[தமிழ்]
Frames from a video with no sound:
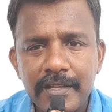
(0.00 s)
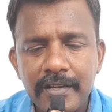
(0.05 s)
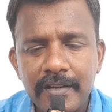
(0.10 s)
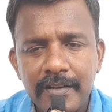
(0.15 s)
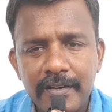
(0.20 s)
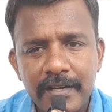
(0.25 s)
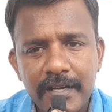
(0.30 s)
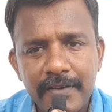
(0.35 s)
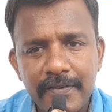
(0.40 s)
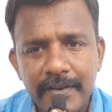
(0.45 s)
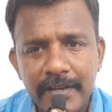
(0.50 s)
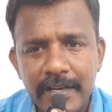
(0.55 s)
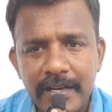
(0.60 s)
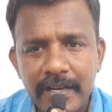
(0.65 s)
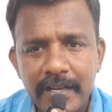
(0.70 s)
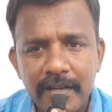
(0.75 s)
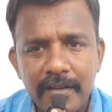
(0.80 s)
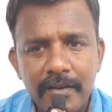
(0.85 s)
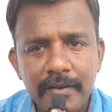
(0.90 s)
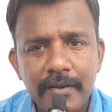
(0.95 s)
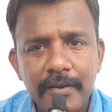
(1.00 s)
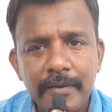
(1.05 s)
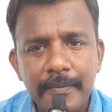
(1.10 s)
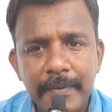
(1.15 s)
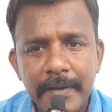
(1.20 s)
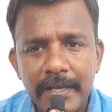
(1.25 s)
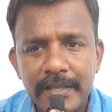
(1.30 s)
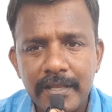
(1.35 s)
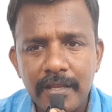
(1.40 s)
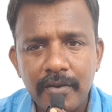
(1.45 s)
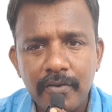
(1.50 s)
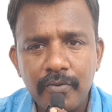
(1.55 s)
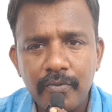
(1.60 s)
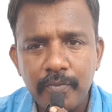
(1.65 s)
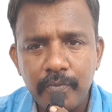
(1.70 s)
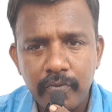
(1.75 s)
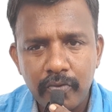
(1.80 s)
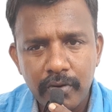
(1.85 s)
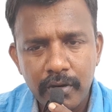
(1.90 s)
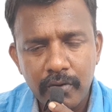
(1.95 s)
தான் அவங்க எல்லா பயத்தையும்
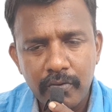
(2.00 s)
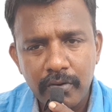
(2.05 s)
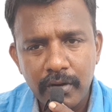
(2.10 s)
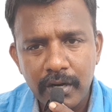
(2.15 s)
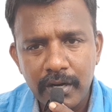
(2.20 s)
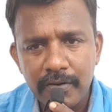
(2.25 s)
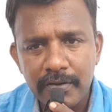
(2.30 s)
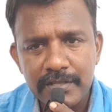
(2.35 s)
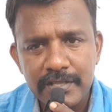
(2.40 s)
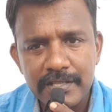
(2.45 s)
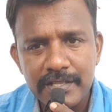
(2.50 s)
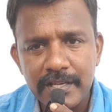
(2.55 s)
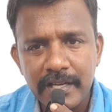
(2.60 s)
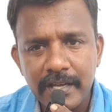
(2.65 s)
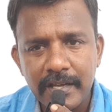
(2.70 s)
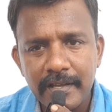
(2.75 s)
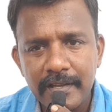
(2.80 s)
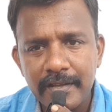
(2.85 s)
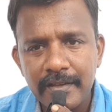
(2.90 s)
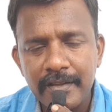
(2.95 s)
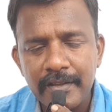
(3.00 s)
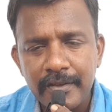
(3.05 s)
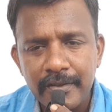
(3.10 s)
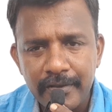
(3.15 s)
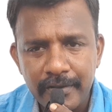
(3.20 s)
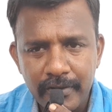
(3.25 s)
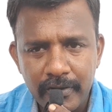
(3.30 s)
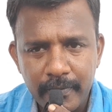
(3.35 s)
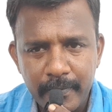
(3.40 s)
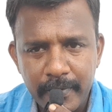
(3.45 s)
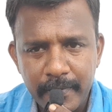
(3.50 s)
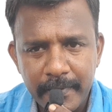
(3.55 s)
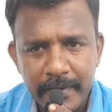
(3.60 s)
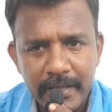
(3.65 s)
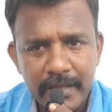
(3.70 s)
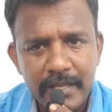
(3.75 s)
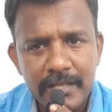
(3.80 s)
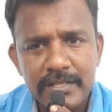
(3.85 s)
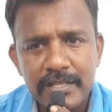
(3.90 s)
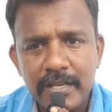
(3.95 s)
போன கொரோனாவில் செஞ்சாங்க இப்போவும்
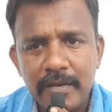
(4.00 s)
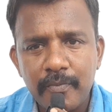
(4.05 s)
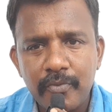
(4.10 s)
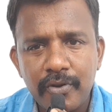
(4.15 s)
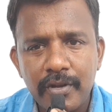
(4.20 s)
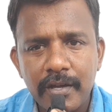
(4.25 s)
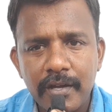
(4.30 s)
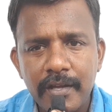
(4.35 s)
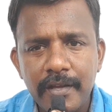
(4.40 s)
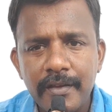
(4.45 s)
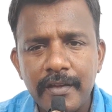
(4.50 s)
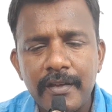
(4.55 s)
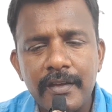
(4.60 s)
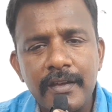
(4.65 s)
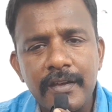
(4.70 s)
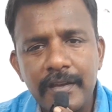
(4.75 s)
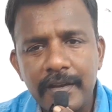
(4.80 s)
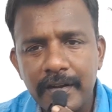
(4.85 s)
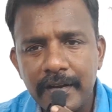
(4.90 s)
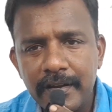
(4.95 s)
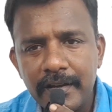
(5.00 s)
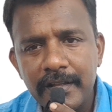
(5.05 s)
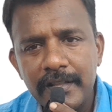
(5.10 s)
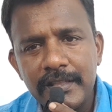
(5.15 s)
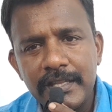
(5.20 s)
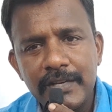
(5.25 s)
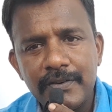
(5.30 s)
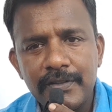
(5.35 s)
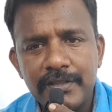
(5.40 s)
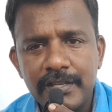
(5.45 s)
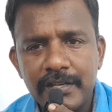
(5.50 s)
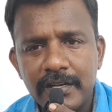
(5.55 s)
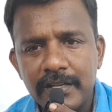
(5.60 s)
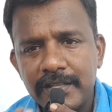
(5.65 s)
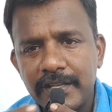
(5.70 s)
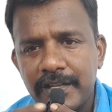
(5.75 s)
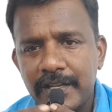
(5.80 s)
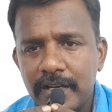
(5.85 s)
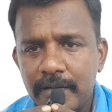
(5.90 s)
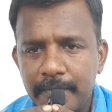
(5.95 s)
அதுதான் செய்ய போகிறாங்க ரெண்டாயிரத்தி இருபத்தி
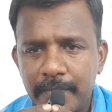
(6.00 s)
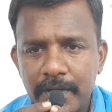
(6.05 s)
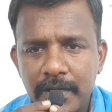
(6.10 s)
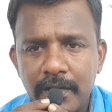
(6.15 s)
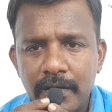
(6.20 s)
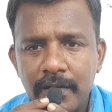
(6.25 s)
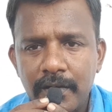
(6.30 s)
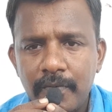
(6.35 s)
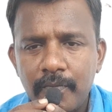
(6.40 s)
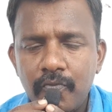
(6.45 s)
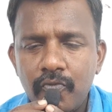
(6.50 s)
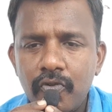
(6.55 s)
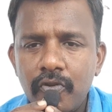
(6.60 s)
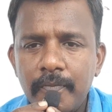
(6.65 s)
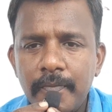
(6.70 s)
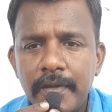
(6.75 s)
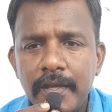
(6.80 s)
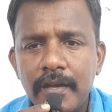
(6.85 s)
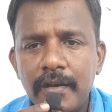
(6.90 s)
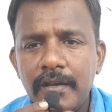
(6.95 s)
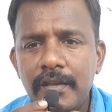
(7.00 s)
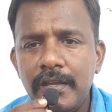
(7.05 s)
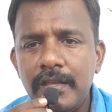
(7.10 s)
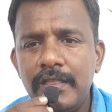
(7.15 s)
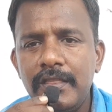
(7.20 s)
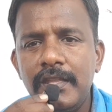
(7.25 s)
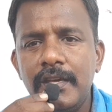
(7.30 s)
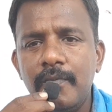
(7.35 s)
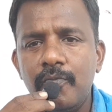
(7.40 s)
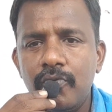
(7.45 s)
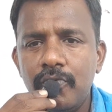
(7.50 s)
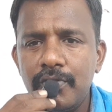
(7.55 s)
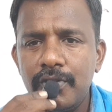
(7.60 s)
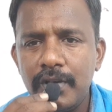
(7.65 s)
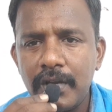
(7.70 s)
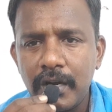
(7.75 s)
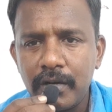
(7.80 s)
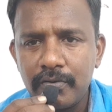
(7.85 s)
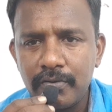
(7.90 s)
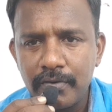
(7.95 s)
நாலு தேர்தலுக்கு பிறகு முழுமையாக இந்தியா
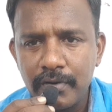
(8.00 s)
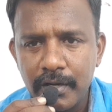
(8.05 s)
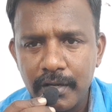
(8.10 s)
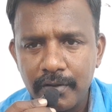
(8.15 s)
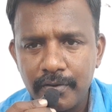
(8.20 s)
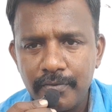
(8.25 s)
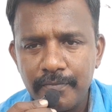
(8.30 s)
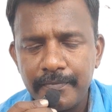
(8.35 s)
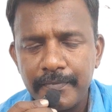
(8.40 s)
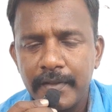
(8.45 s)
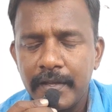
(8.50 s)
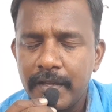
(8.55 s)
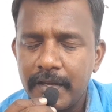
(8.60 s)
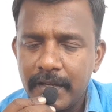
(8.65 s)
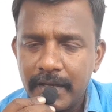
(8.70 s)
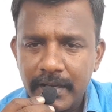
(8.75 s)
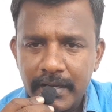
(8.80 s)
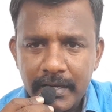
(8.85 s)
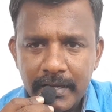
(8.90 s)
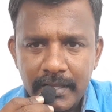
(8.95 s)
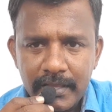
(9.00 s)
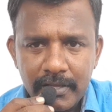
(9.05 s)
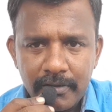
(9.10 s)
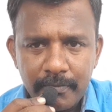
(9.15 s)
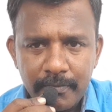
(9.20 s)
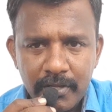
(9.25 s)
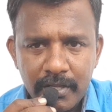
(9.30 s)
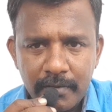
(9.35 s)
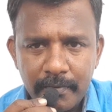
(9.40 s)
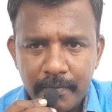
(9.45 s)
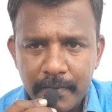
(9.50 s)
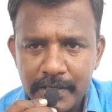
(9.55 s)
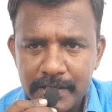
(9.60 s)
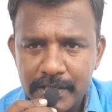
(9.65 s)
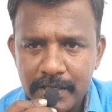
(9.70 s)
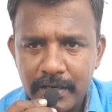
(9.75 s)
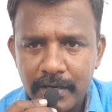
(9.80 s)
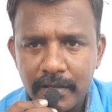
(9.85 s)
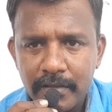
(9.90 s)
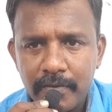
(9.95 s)
முழுவதும் லாக்டவுன் நடக்கும் அதில் எந்த விதமான
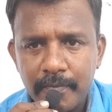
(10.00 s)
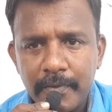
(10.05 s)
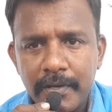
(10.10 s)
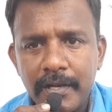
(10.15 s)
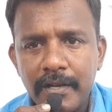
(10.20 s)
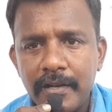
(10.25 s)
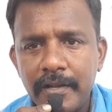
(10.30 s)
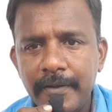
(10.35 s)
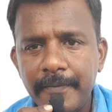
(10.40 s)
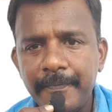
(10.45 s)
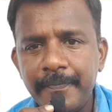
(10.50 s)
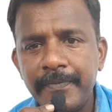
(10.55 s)
மாற்று கருத்தும் இல்லை